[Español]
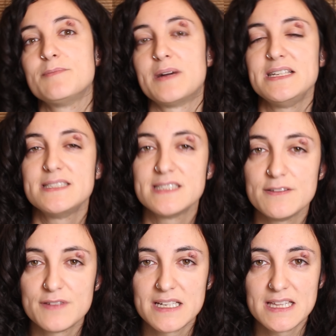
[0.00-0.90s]
de países
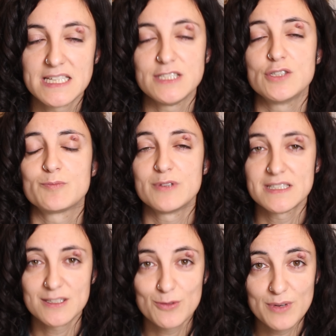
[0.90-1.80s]
diferentes y os puedo
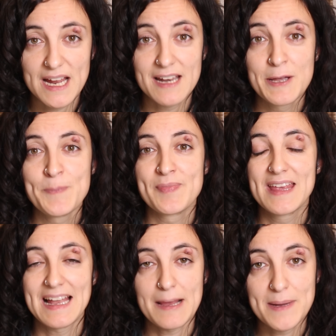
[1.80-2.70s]
asegurar
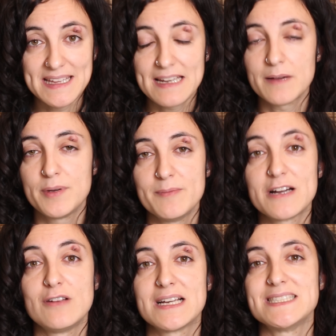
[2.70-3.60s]
que la materia
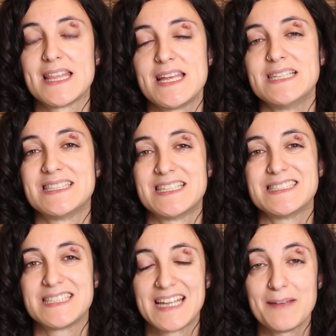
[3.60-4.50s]
prima con la que se hacen
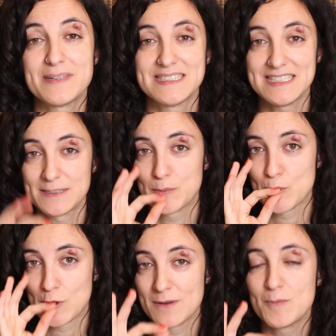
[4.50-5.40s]
estas cremas es
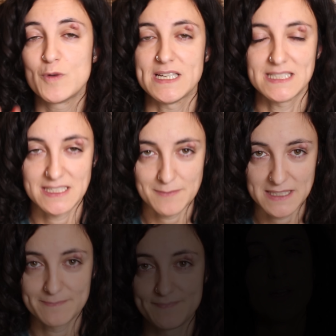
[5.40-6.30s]

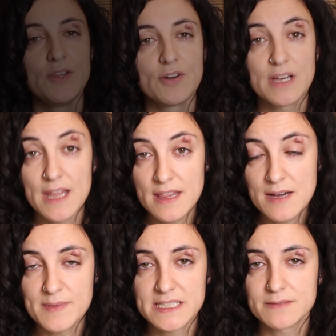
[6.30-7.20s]
buenísima. Yo cada
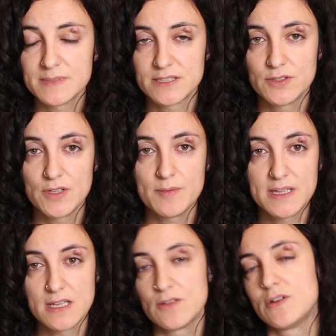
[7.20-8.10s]
día más me estoy
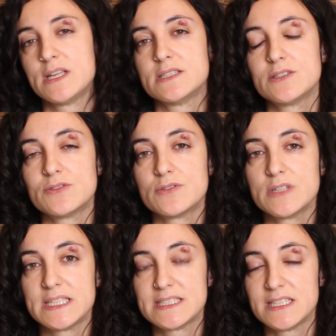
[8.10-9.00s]
metiendo en esto
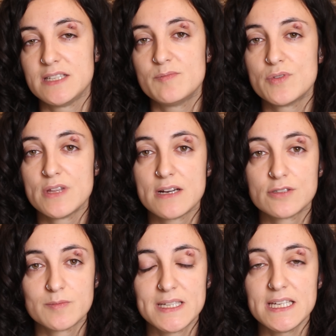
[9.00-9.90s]
de este tipo de
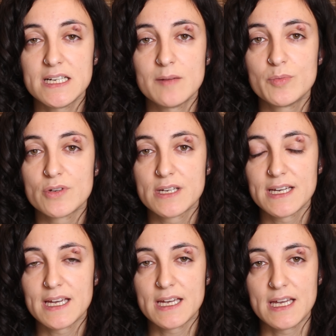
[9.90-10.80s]
cosmética
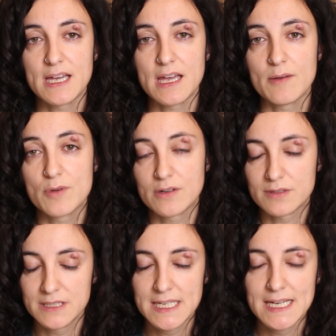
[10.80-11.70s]
porque, eh, bueno,